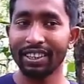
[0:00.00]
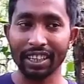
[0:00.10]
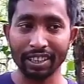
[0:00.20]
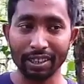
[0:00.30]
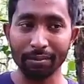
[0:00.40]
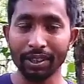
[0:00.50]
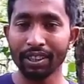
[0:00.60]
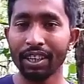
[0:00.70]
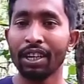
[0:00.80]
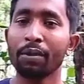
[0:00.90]
দেখে যাবেন
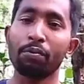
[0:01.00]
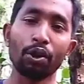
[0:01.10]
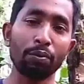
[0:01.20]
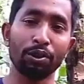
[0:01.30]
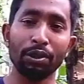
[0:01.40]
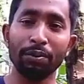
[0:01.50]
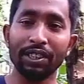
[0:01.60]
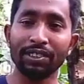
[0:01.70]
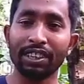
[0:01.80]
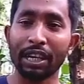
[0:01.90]
পরবর্তী
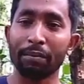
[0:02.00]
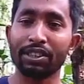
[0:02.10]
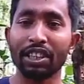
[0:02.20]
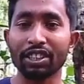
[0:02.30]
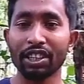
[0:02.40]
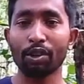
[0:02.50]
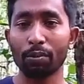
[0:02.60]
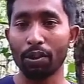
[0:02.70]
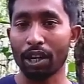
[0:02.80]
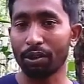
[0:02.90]
ভিডিওতে আমরা চেষ্টা
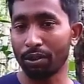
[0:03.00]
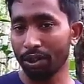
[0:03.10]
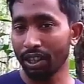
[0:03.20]
করব আরো